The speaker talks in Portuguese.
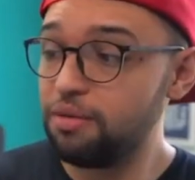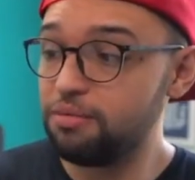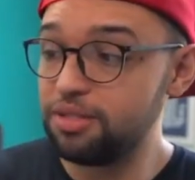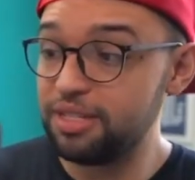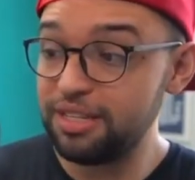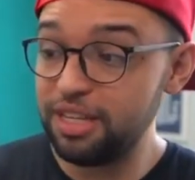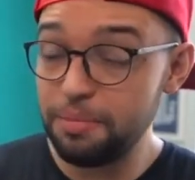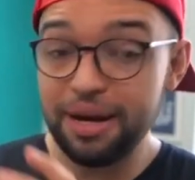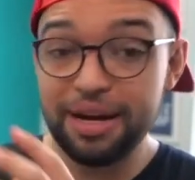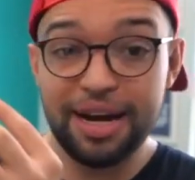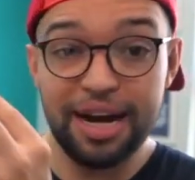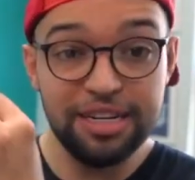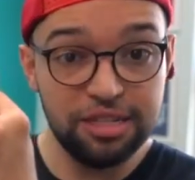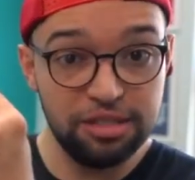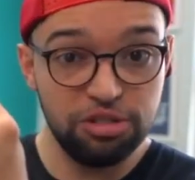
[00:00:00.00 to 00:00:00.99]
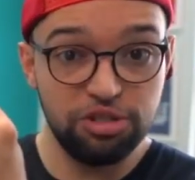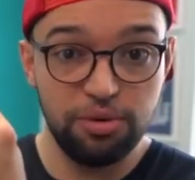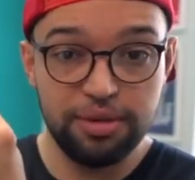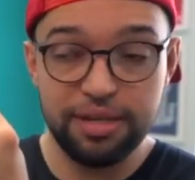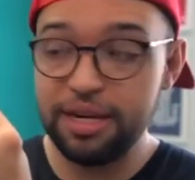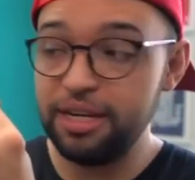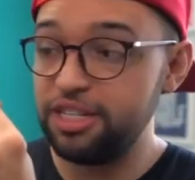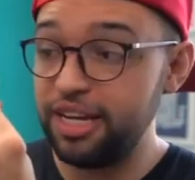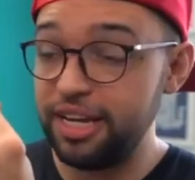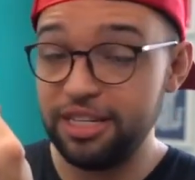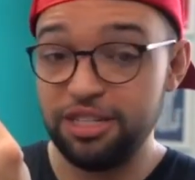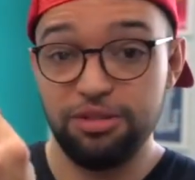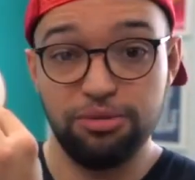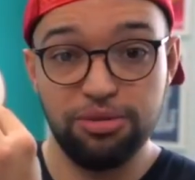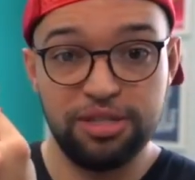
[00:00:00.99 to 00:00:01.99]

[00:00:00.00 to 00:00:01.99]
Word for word: você tem uma caixa de som inteligente,